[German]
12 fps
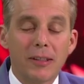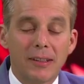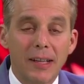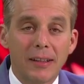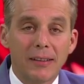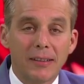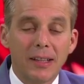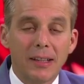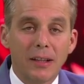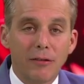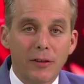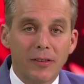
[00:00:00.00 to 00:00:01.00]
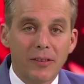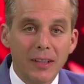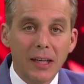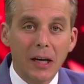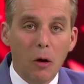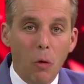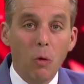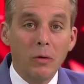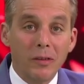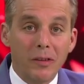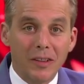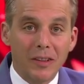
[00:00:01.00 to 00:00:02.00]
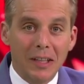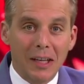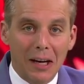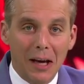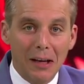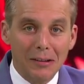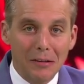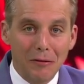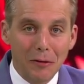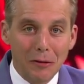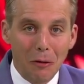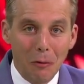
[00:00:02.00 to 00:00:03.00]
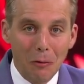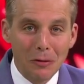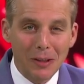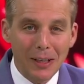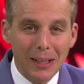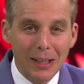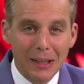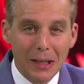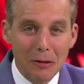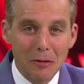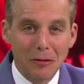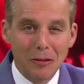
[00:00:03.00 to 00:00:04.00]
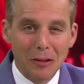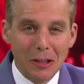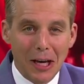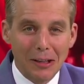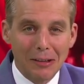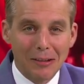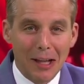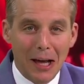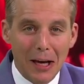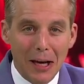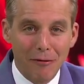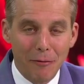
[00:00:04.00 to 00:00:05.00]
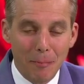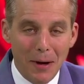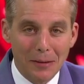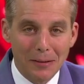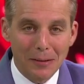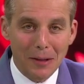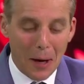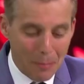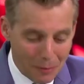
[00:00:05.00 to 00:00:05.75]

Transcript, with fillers: für diese Seite für sich und seine Klasse für den Unterricht. Er ist es jetzt live per